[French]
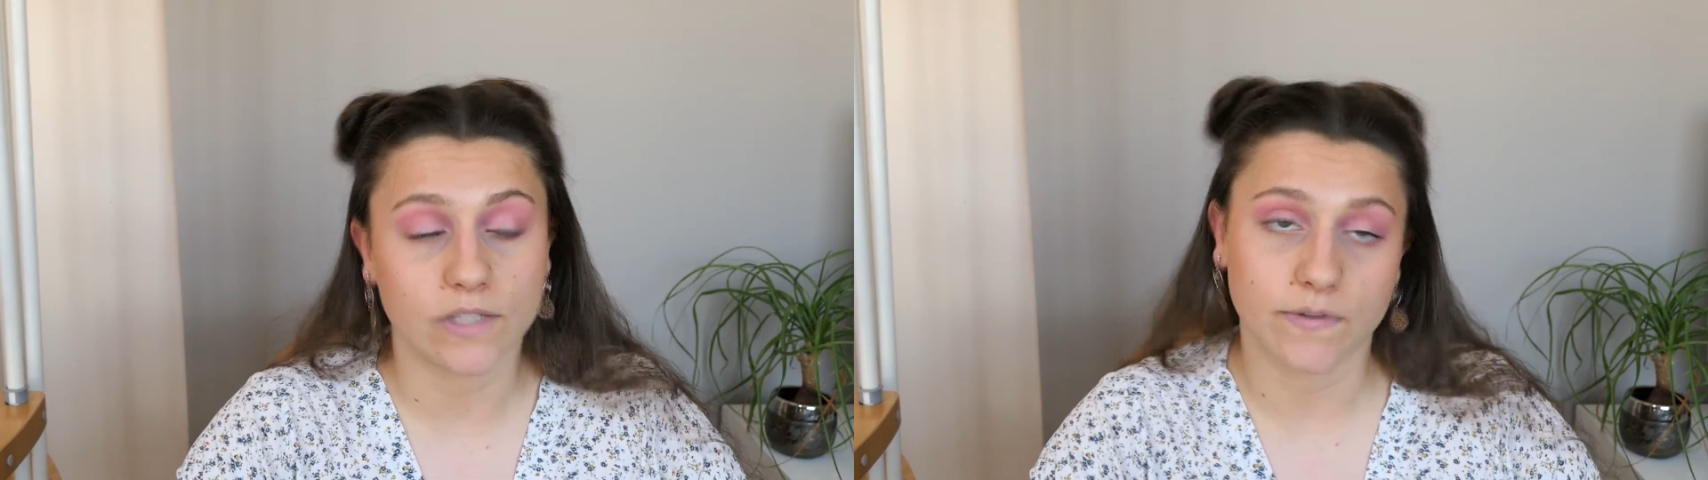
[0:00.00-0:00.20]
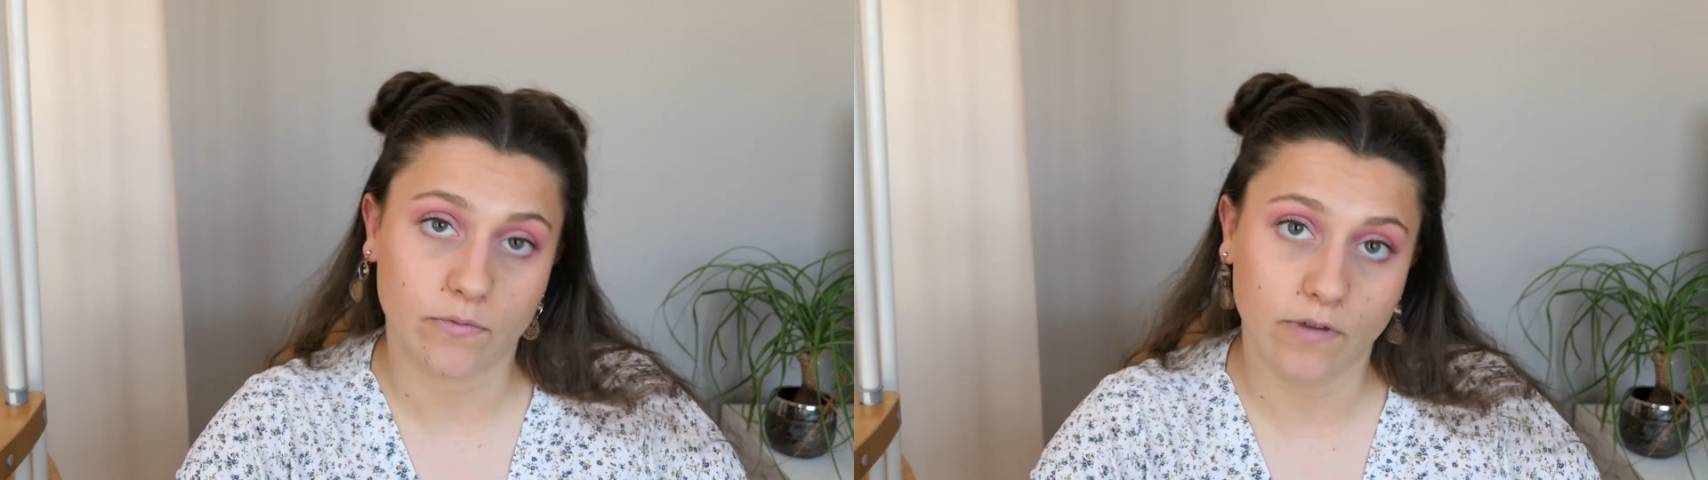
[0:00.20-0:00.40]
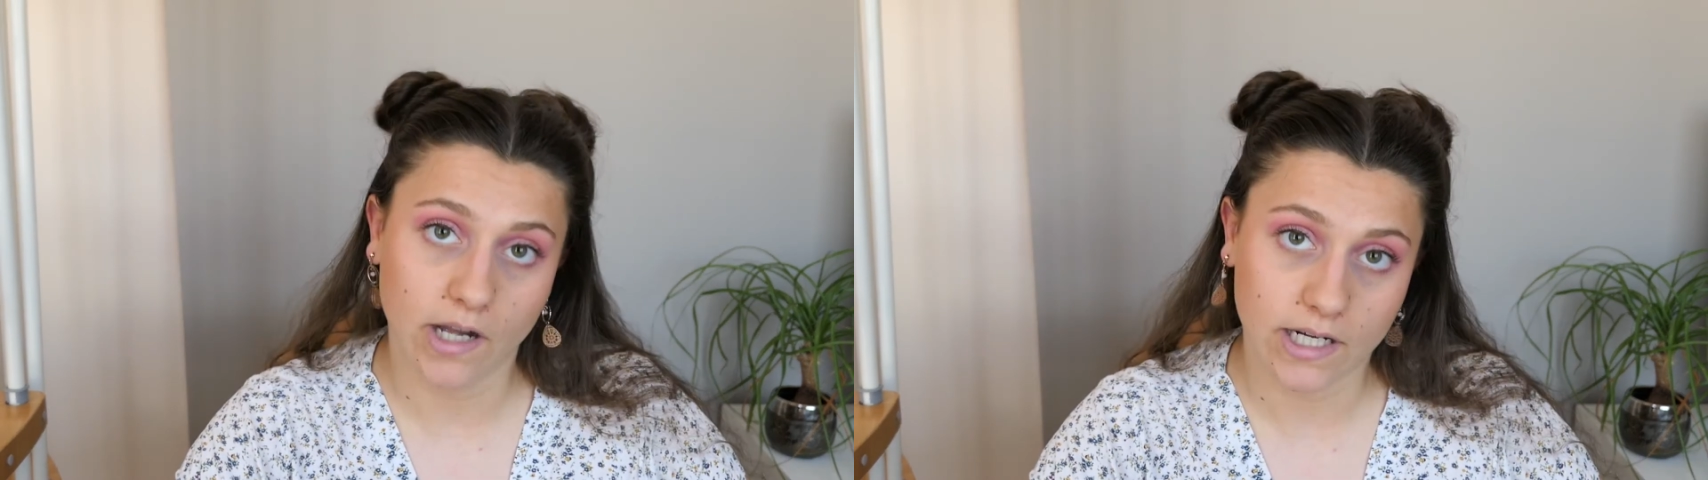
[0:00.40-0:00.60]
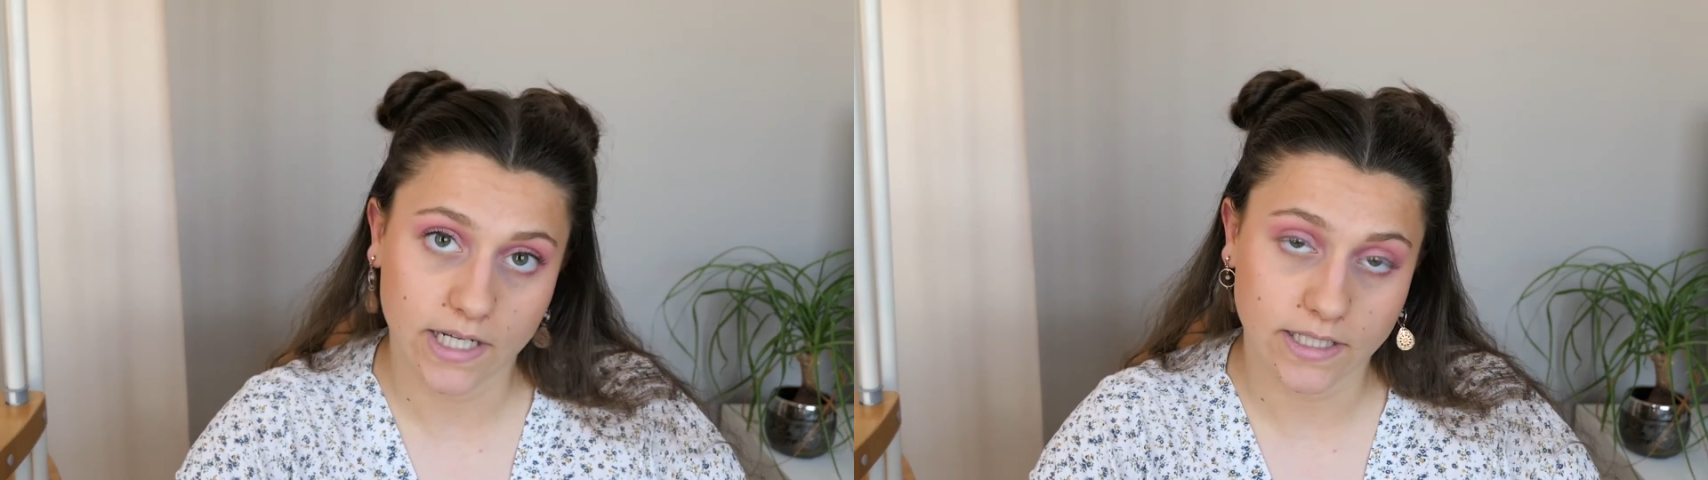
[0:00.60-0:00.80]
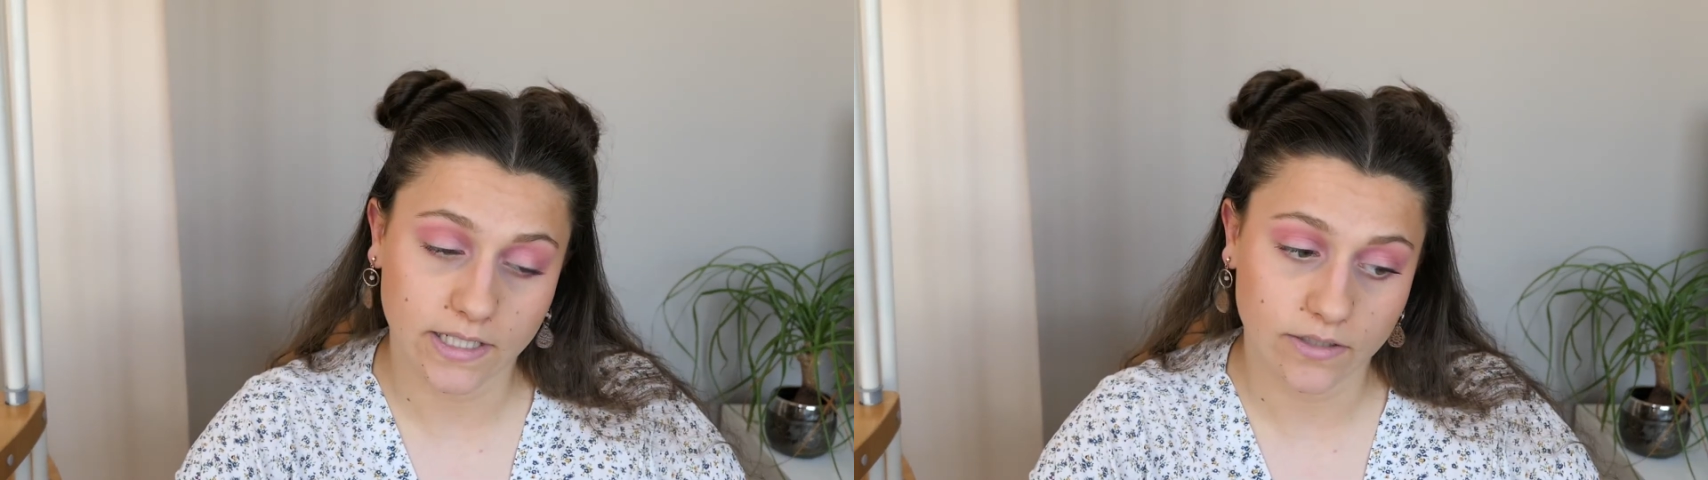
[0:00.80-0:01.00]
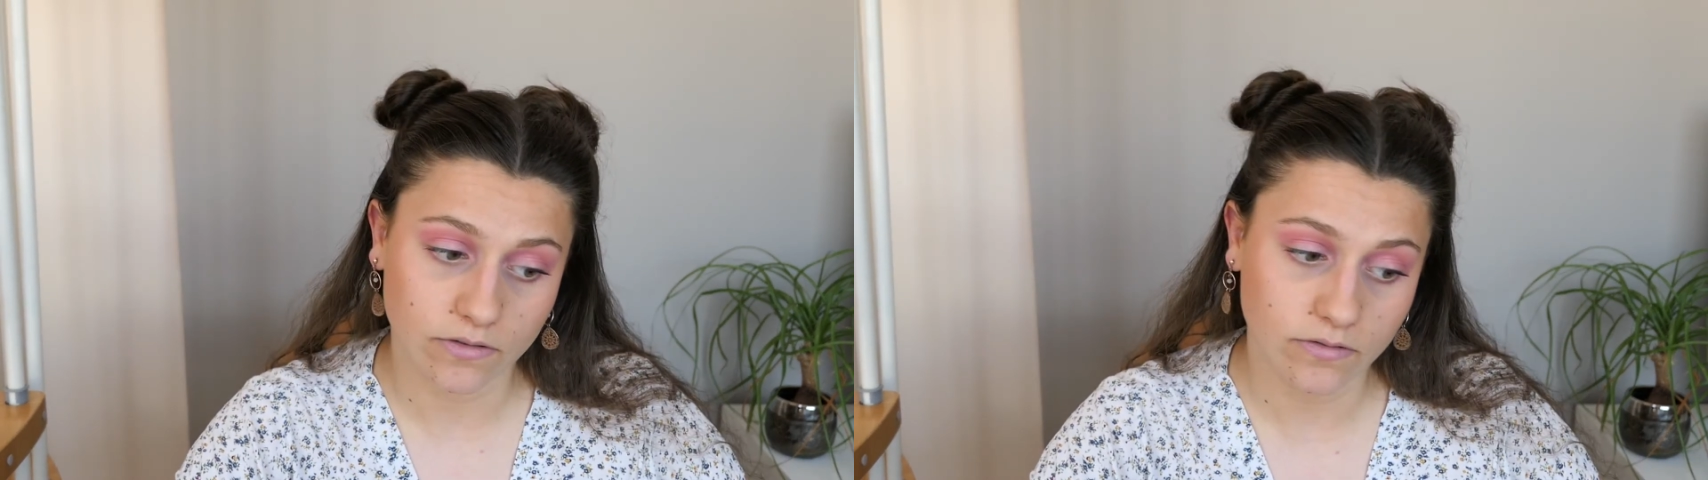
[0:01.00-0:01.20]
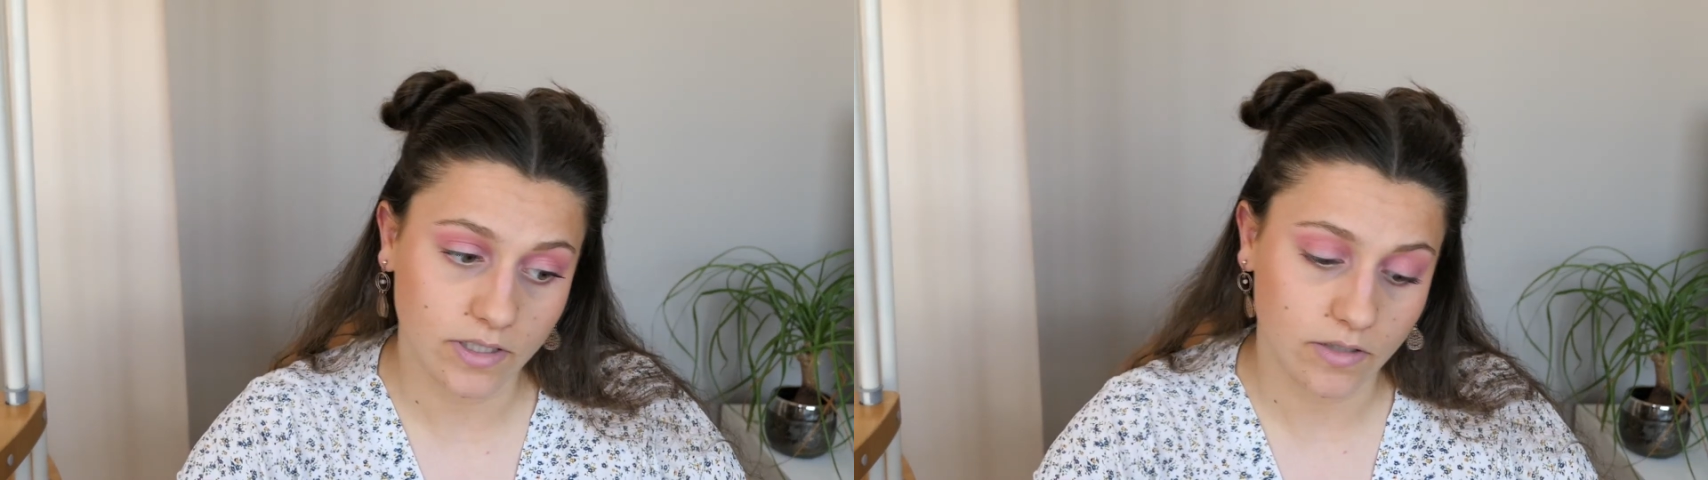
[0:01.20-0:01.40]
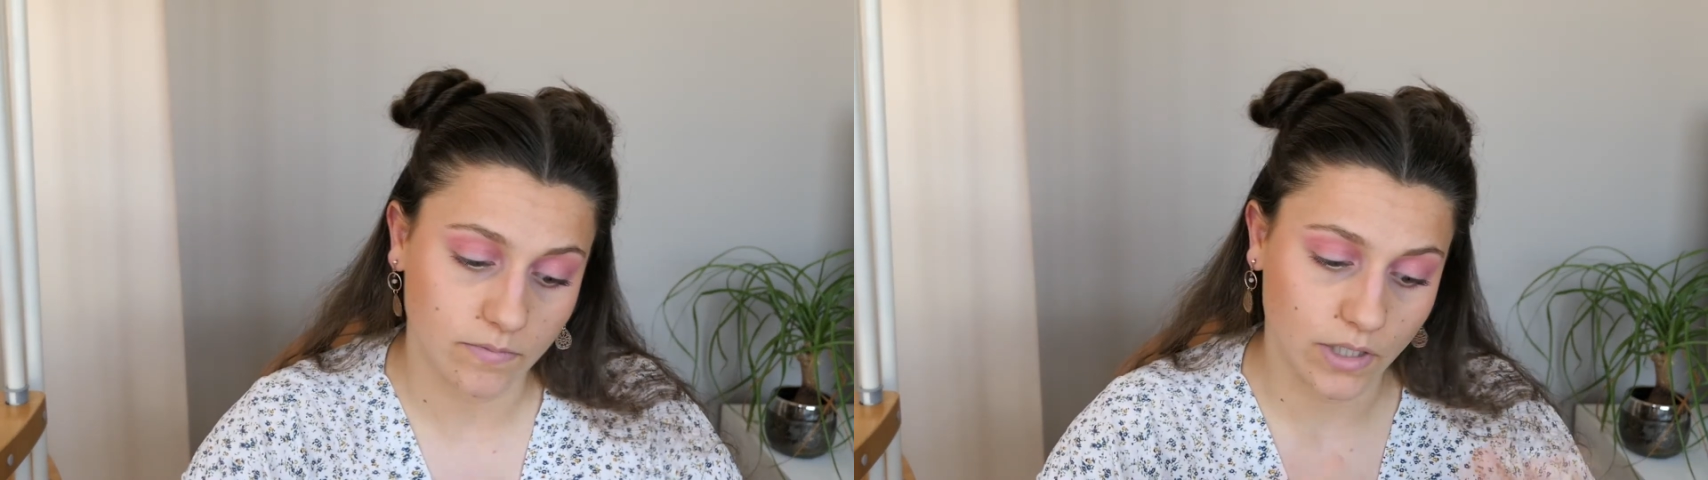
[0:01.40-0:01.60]
Et je vais pouvoir classer les gens
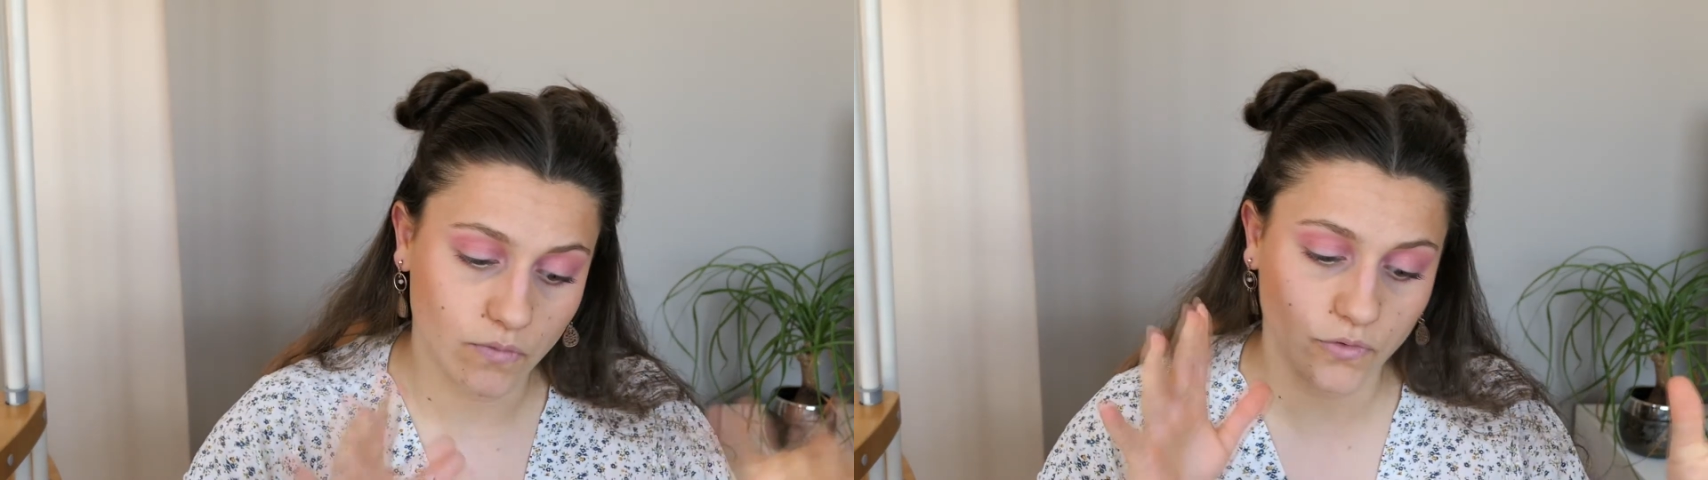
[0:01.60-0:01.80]
et comme ça,